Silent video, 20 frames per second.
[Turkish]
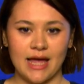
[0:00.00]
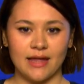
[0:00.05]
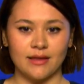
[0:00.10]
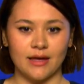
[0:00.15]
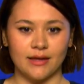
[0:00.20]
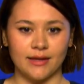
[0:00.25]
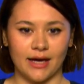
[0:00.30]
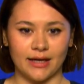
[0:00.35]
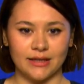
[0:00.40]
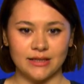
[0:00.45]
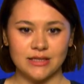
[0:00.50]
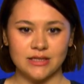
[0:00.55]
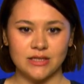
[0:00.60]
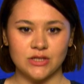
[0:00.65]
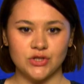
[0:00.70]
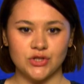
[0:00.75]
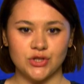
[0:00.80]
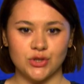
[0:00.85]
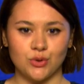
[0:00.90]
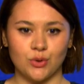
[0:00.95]
tedarik
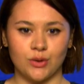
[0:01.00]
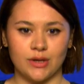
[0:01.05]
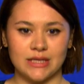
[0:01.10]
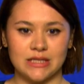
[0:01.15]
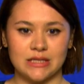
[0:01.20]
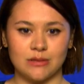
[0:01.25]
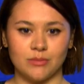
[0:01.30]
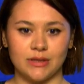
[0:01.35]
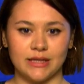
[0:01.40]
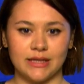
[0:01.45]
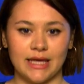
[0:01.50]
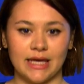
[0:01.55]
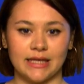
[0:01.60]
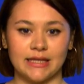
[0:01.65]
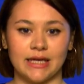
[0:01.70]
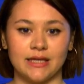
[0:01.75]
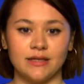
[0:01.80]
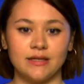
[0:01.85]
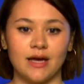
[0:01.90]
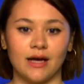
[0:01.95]
zinciri yönetiminde
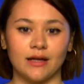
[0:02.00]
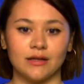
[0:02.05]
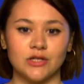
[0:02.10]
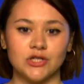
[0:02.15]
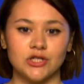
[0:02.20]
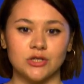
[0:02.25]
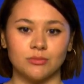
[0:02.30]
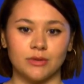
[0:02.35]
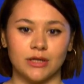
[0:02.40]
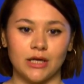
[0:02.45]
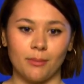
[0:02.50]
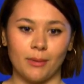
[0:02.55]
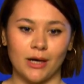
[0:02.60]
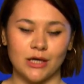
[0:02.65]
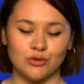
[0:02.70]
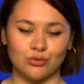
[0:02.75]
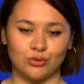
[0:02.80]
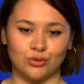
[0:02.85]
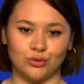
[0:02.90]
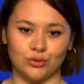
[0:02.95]
yeni yaklaşımlara
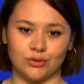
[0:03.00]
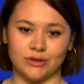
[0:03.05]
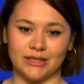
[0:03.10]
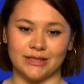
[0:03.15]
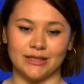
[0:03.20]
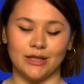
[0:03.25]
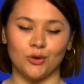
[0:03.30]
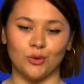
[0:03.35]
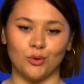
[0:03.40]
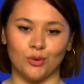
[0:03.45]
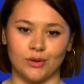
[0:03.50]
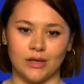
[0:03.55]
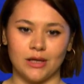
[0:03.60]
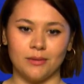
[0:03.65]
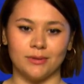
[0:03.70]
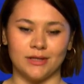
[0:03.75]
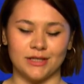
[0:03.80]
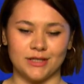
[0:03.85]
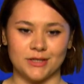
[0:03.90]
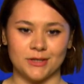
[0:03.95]
başvurdukları da
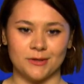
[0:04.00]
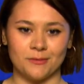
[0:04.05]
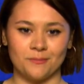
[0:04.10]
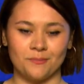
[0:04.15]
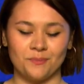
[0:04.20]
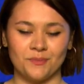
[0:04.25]
görülebilir.